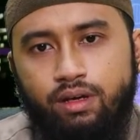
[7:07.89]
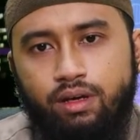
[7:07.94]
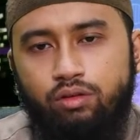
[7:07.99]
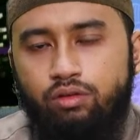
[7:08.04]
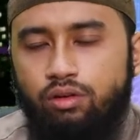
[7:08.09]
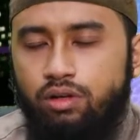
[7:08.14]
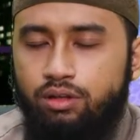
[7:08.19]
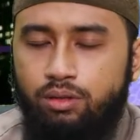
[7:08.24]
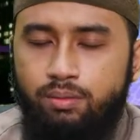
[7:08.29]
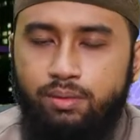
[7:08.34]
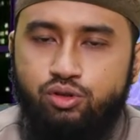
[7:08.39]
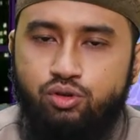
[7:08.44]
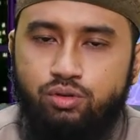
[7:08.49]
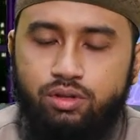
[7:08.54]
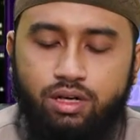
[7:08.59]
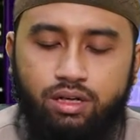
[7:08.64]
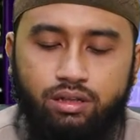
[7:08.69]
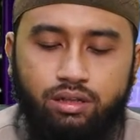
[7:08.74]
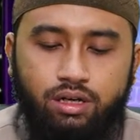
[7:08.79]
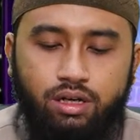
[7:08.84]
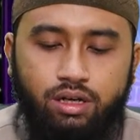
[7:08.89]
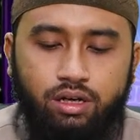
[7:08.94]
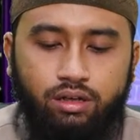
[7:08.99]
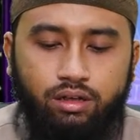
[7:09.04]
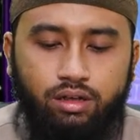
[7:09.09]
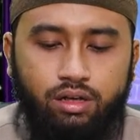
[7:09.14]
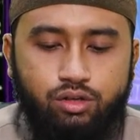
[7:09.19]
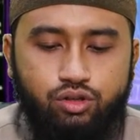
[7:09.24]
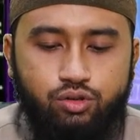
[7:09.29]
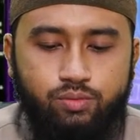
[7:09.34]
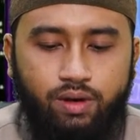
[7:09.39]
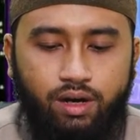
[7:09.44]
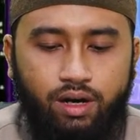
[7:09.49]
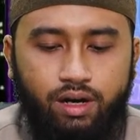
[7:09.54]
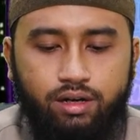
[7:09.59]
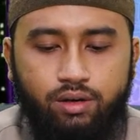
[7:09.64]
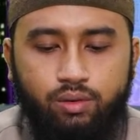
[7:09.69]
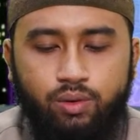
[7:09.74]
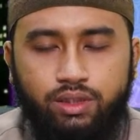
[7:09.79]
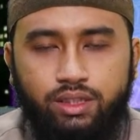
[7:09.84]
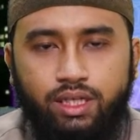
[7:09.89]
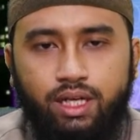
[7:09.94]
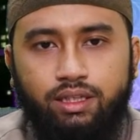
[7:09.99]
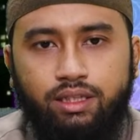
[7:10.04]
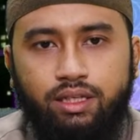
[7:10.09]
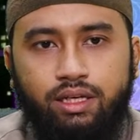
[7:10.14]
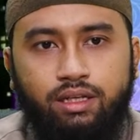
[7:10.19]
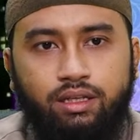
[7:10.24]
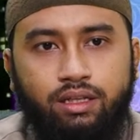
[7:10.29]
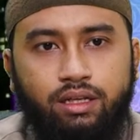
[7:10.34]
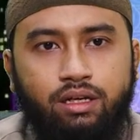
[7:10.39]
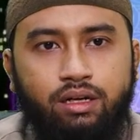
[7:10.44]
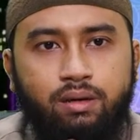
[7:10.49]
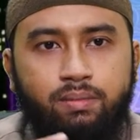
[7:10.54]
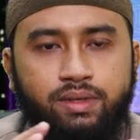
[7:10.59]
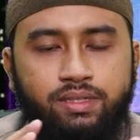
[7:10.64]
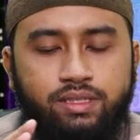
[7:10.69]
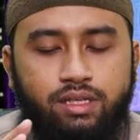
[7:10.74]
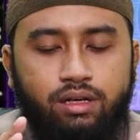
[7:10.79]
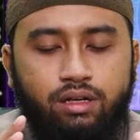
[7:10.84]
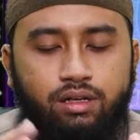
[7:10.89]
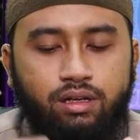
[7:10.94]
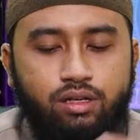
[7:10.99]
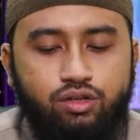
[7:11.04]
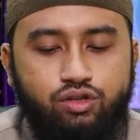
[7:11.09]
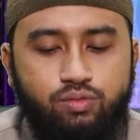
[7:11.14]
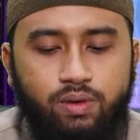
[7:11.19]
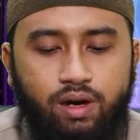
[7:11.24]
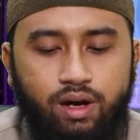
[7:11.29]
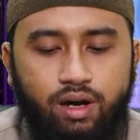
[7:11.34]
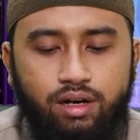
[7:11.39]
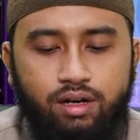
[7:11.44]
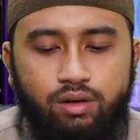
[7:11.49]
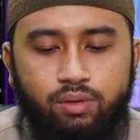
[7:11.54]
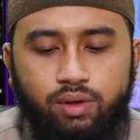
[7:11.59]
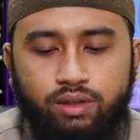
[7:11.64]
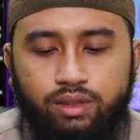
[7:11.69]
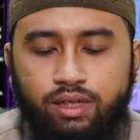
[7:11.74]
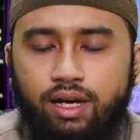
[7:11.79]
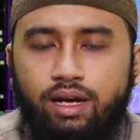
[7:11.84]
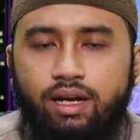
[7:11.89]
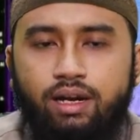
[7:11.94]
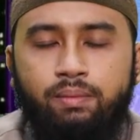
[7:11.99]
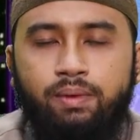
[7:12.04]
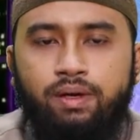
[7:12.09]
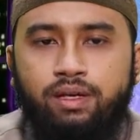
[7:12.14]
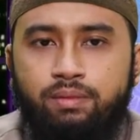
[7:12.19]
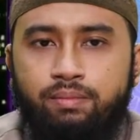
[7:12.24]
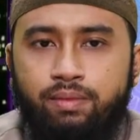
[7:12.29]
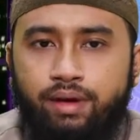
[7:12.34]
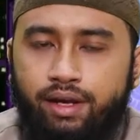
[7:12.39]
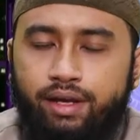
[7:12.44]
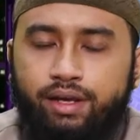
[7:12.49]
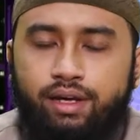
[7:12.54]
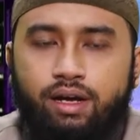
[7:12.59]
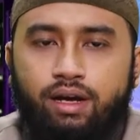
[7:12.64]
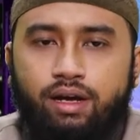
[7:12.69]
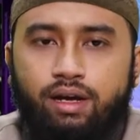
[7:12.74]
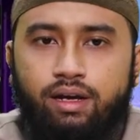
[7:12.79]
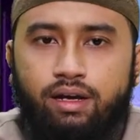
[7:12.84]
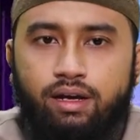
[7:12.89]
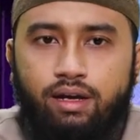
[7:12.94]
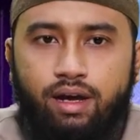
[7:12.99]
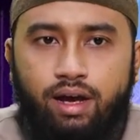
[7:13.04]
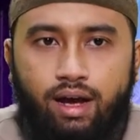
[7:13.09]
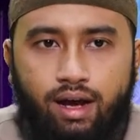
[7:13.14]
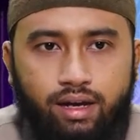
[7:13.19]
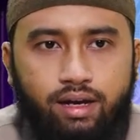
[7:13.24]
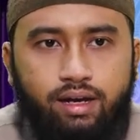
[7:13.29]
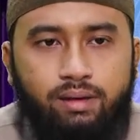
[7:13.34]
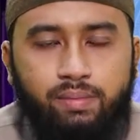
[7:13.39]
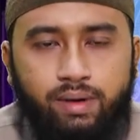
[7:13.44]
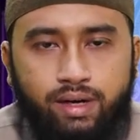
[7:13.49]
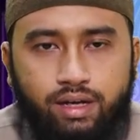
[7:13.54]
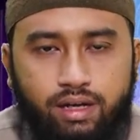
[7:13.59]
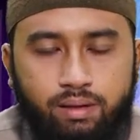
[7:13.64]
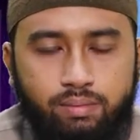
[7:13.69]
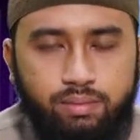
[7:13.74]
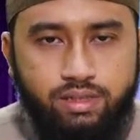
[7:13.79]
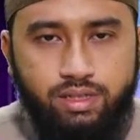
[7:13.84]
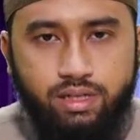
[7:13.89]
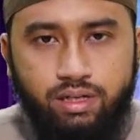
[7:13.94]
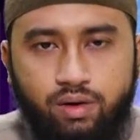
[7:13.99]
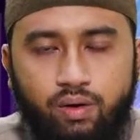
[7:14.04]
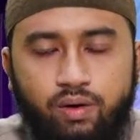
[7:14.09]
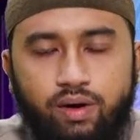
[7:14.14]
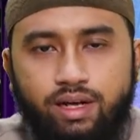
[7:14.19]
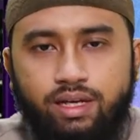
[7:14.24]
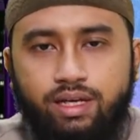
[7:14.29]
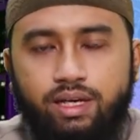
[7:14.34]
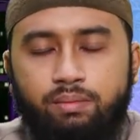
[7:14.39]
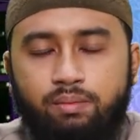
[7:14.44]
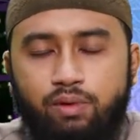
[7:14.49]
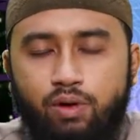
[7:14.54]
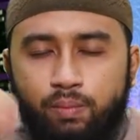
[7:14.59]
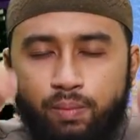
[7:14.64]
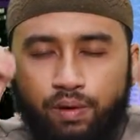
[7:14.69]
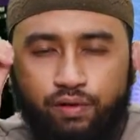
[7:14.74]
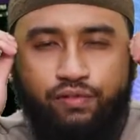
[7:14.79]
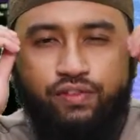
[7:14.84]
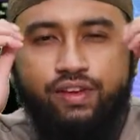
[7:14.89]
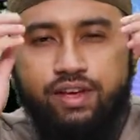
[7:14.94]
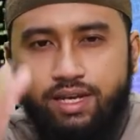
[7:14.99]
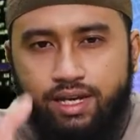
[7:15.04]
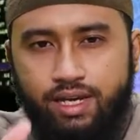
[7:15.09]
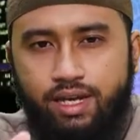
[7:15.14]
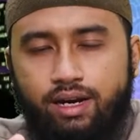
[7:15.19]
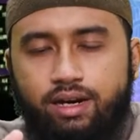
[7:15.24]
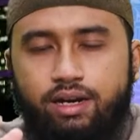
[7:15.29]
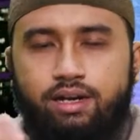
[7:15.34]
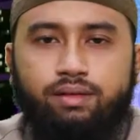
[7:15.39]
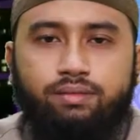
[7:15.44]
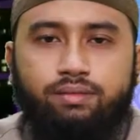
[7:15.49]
Itulah termasuk tanda-tanda Allah Subhanahu wa taala, tanda-tanda kebesaran Allah Subhanahu wa taala bagi mereka agar mereka menjadi orang yang mau berfikir.